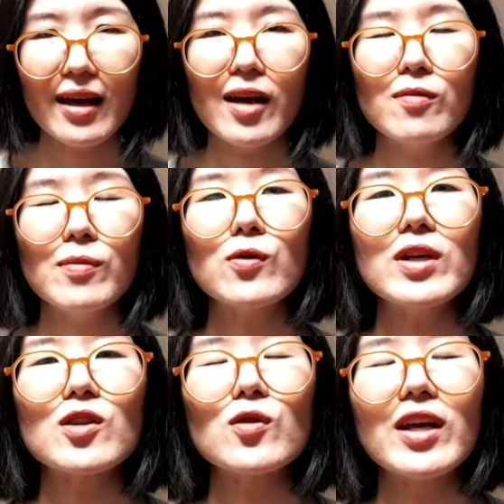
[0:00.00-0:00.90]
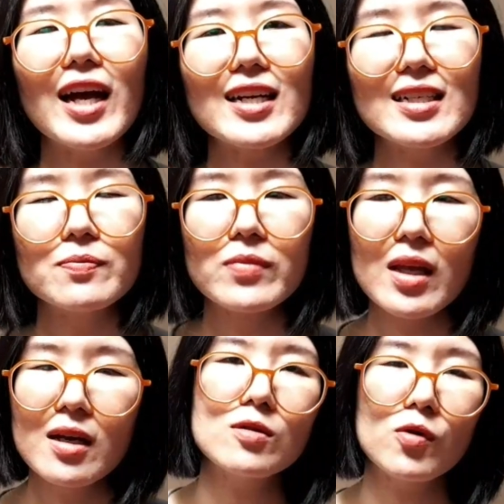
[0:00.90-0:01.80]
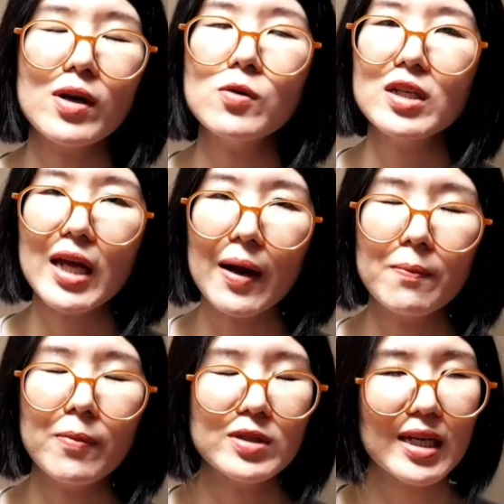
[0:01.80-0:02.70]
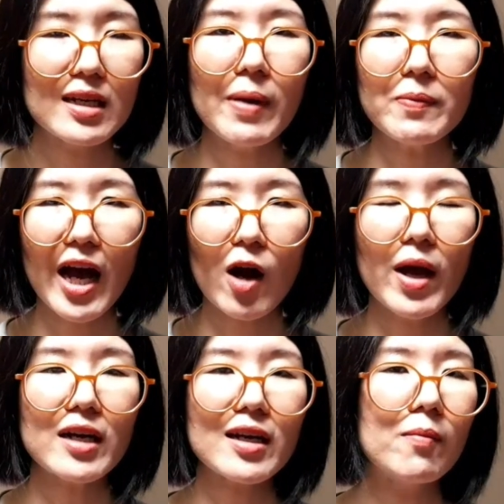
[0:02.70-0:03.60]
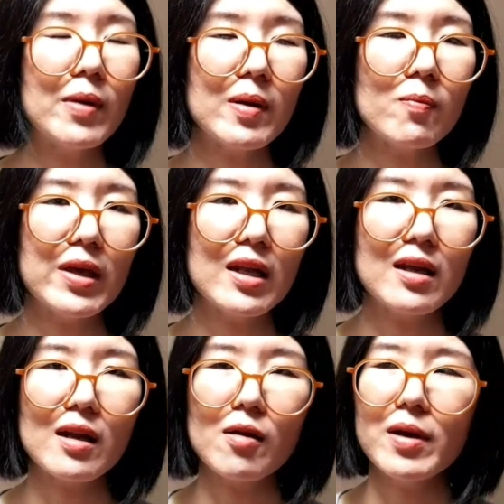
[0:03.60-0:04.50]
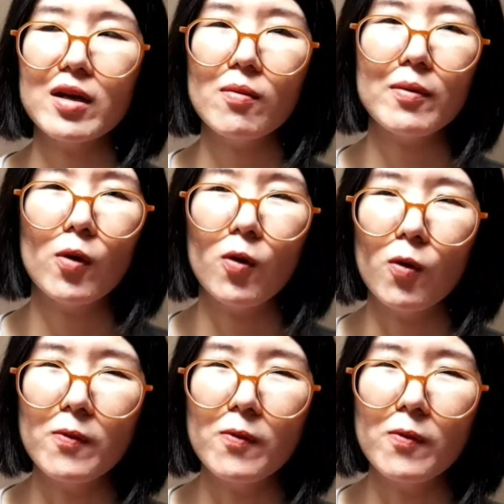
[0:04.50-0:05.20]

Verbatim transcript: อ่ะมาดูอีกตัวอย่างหนึ่งสมมติว่าคุณทำโปรเจกต์หนึ่งแบบยาวมากทำมาเป็นปีเลยแล้วมันก็แบบโอ้โห